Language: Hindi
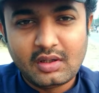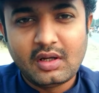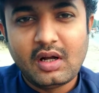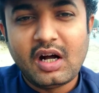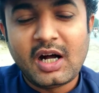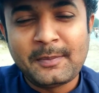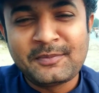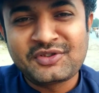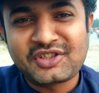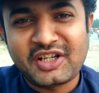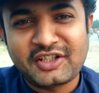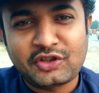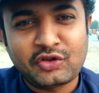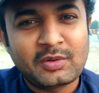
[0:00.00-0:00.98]
हम
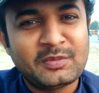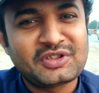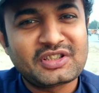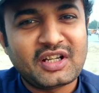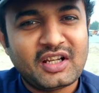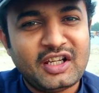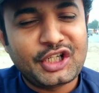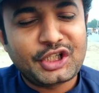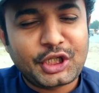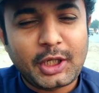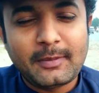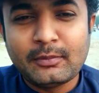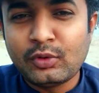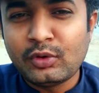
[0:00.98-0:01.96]
सरेके की मिसाल है कि
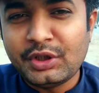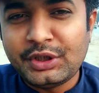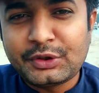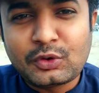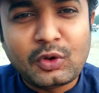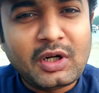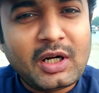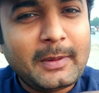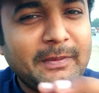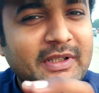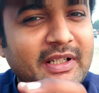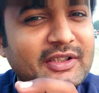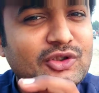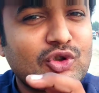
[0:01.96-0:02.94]
मूली को
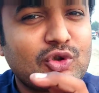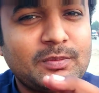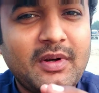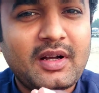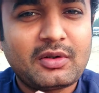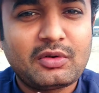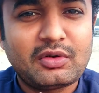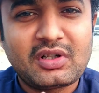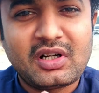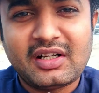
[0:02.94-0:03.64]
आपने सुबह को खाना